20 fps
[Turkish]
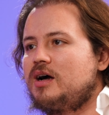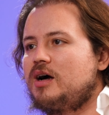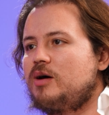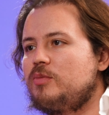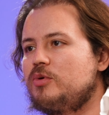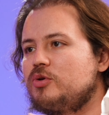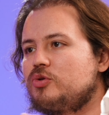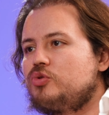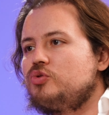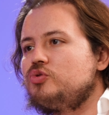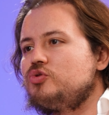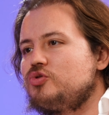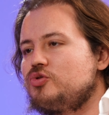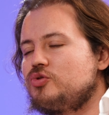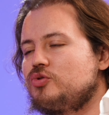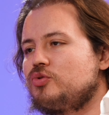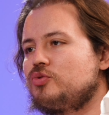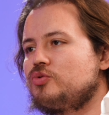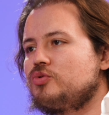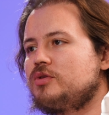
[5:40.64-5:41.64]
Ama gün
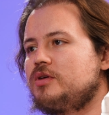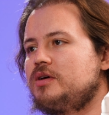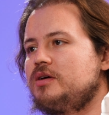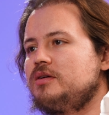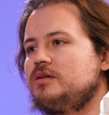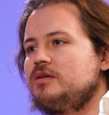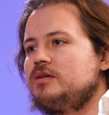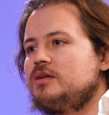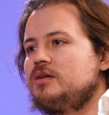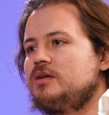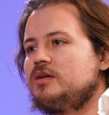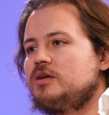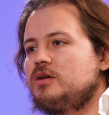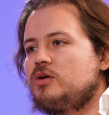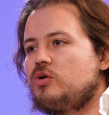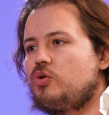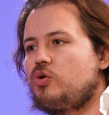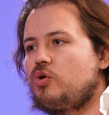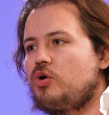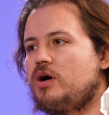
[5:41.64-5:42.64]
sonunda
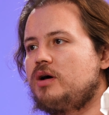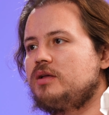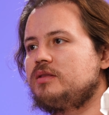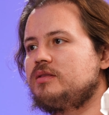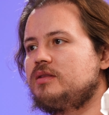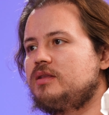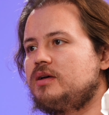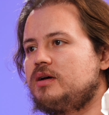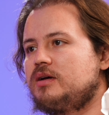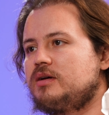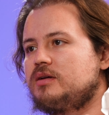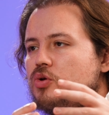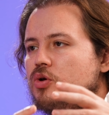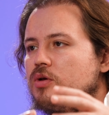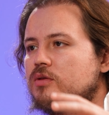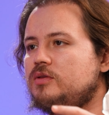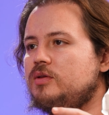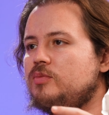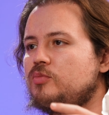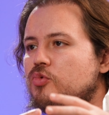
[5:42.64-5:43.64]
o anda
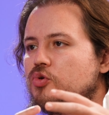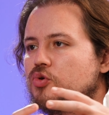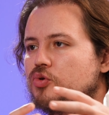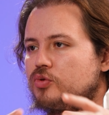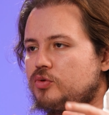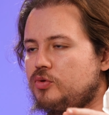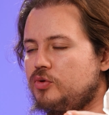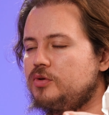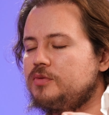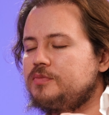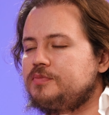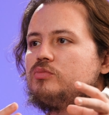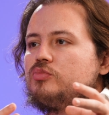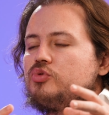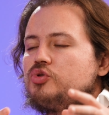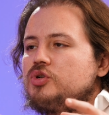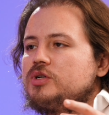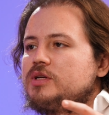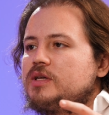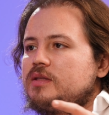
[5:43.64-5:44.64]
yönetim kurulu
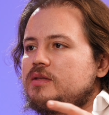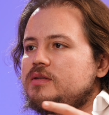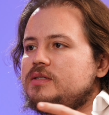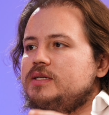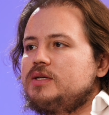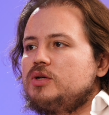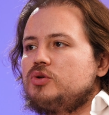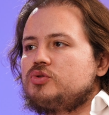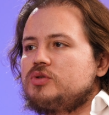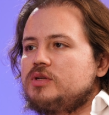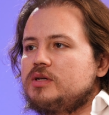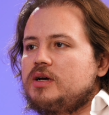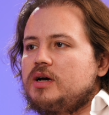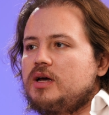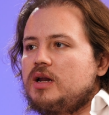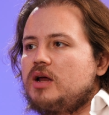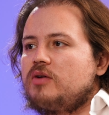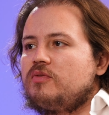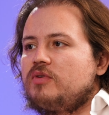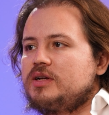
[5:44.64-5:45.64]
bu şirketin CEO'suna
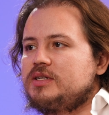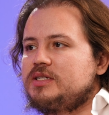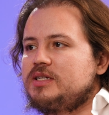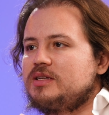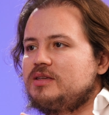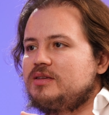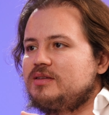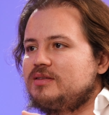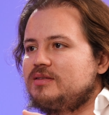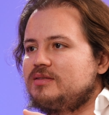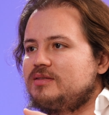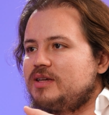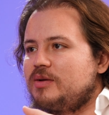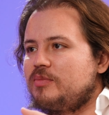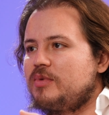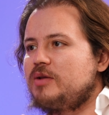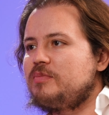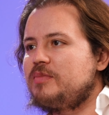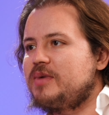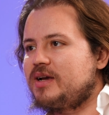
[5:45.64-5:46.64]
karar verecek
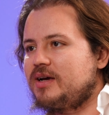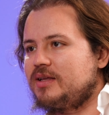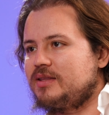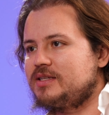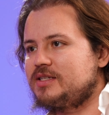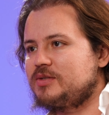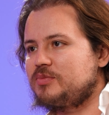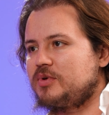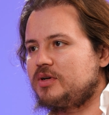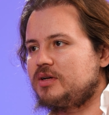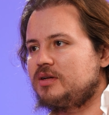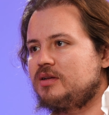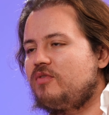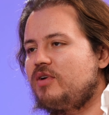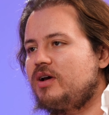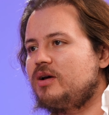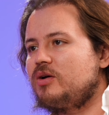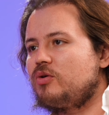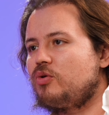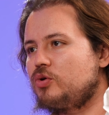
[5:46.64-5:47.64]
temel mekanizma.
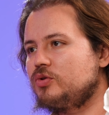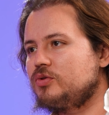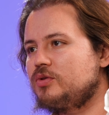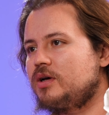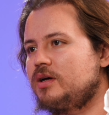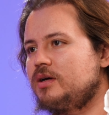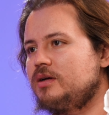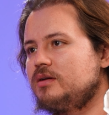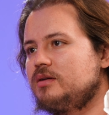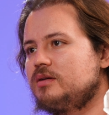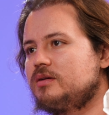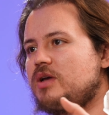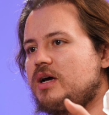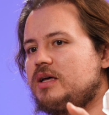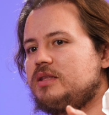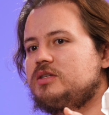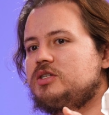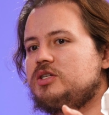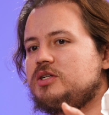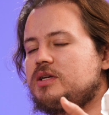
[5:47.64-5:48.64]
Ve o da
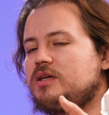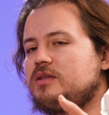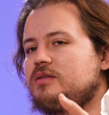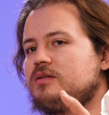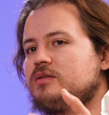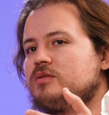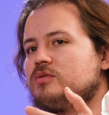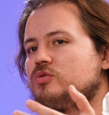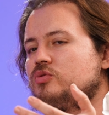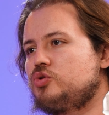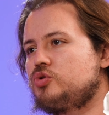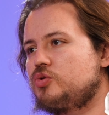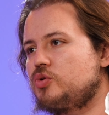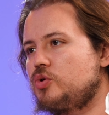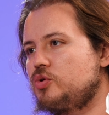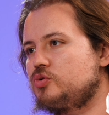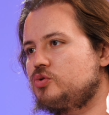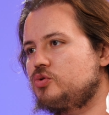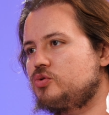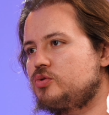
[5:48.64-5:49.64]
yani şirketin
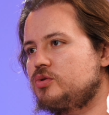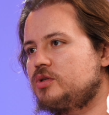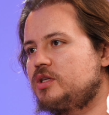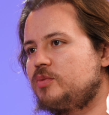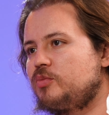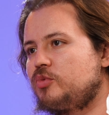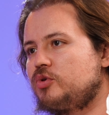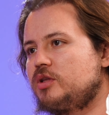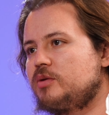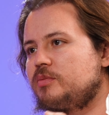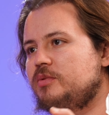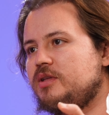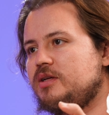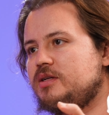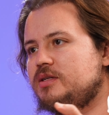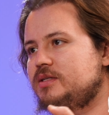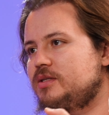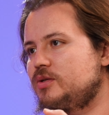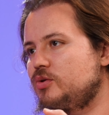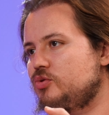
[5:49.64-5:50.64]
sözcüsü kim olabilir,
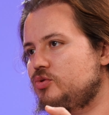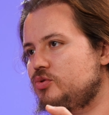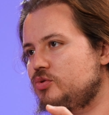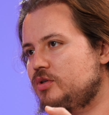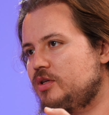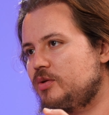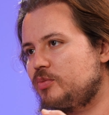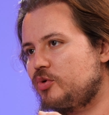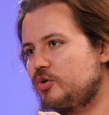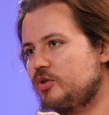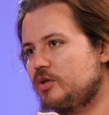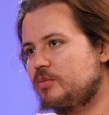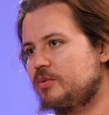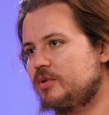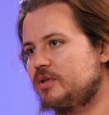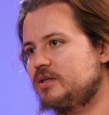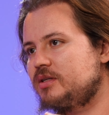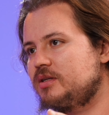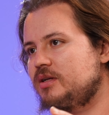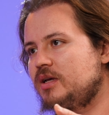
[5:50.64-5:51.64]
CEO'su kim
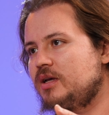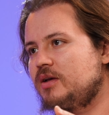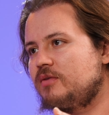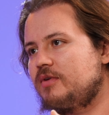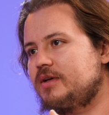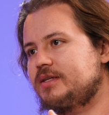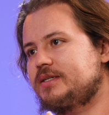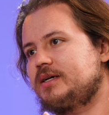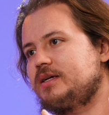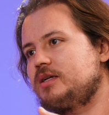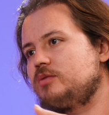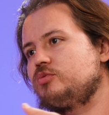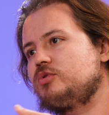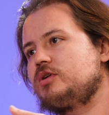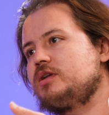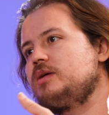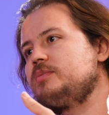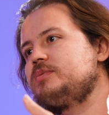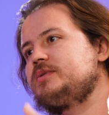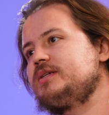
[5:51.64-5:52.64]
olabilir vesaire
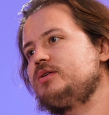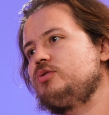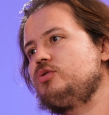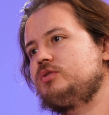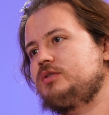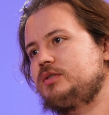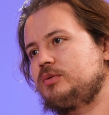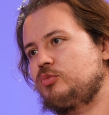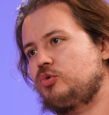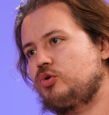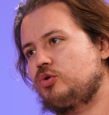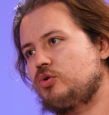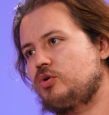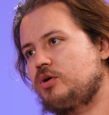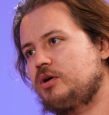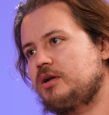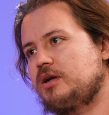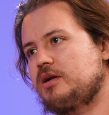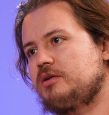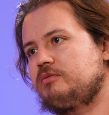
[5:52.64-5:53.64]
bunların hepsine yönetim kurulu
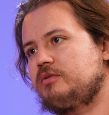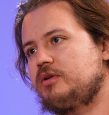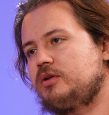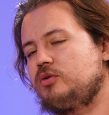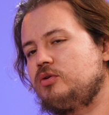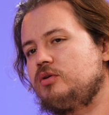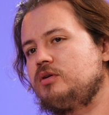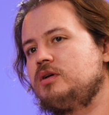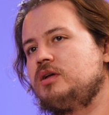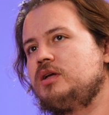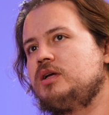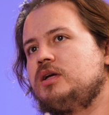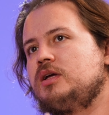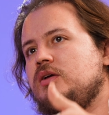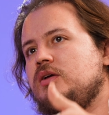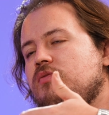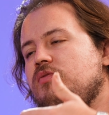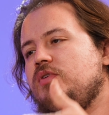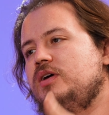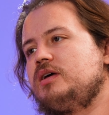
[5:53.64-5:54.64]
kararı veriyor.
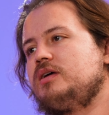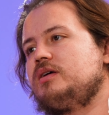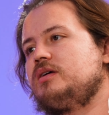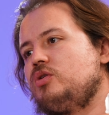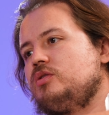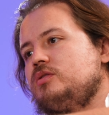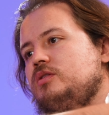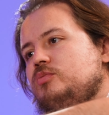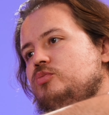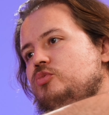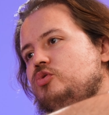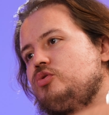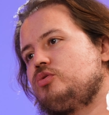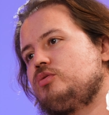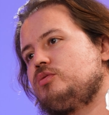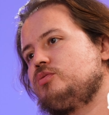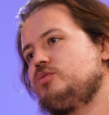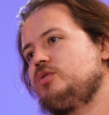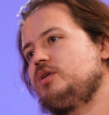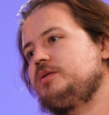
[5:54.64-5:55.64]
Ve yönetim
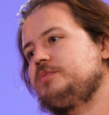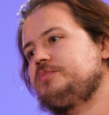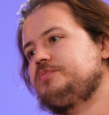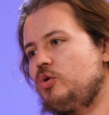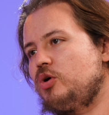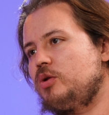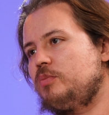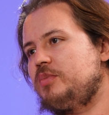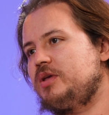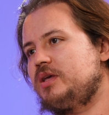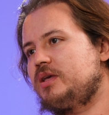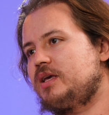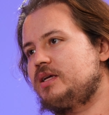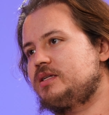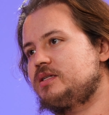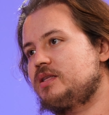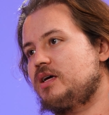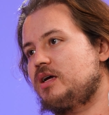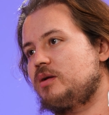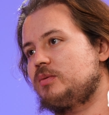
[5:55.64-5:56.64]
kurulu da böyle bir
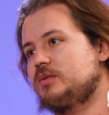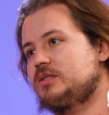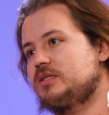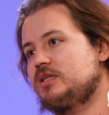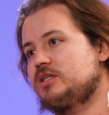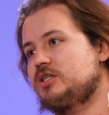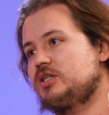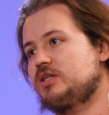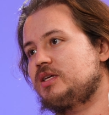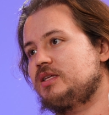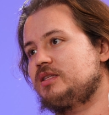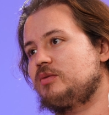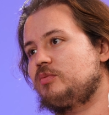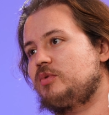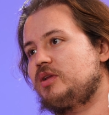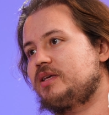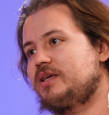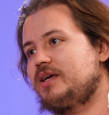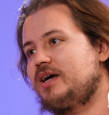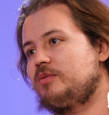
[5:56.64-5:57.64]
gece darbesiyle şirkete
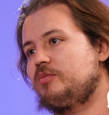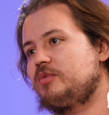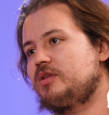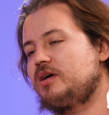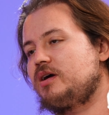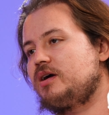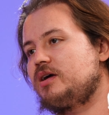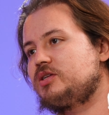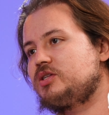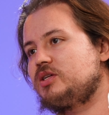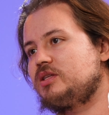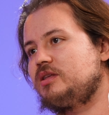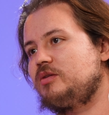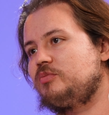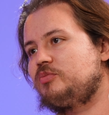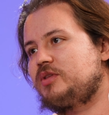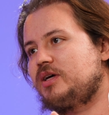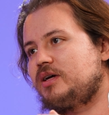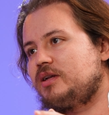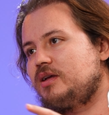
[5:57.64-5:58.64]
bile gelmeden her şeyini
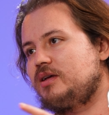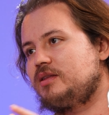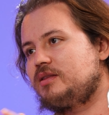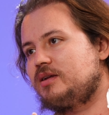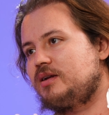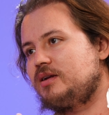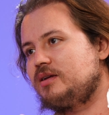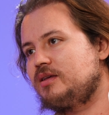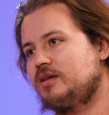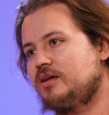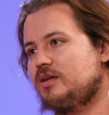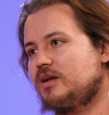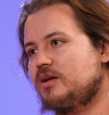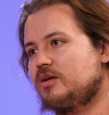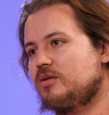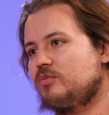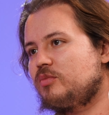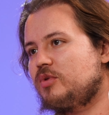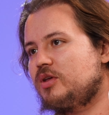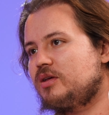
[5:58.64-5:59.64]
iptal ederek
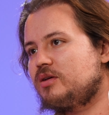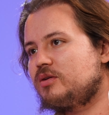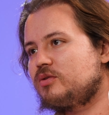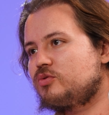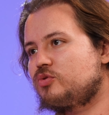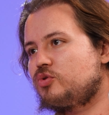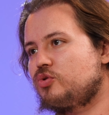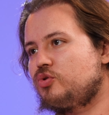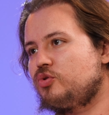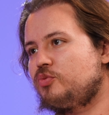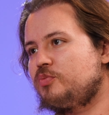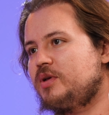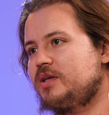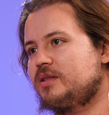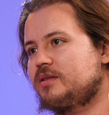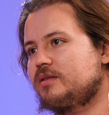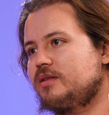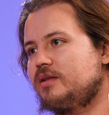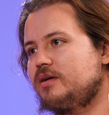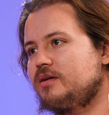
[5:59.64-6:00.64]
direkt bir Google
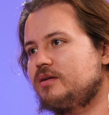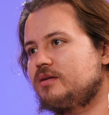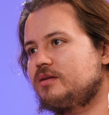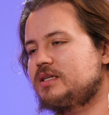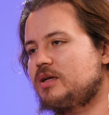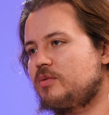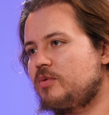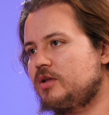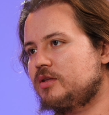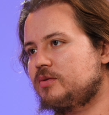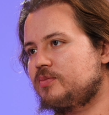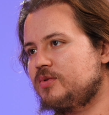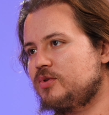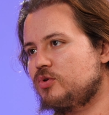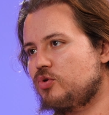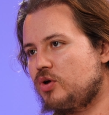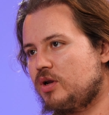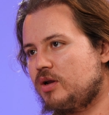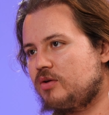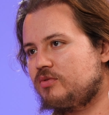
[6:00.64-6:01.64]
Meet ile Sam Altman'ı
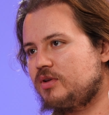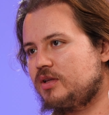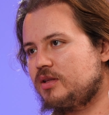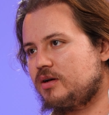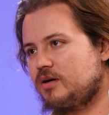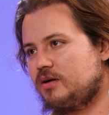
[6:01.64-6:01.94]
görevden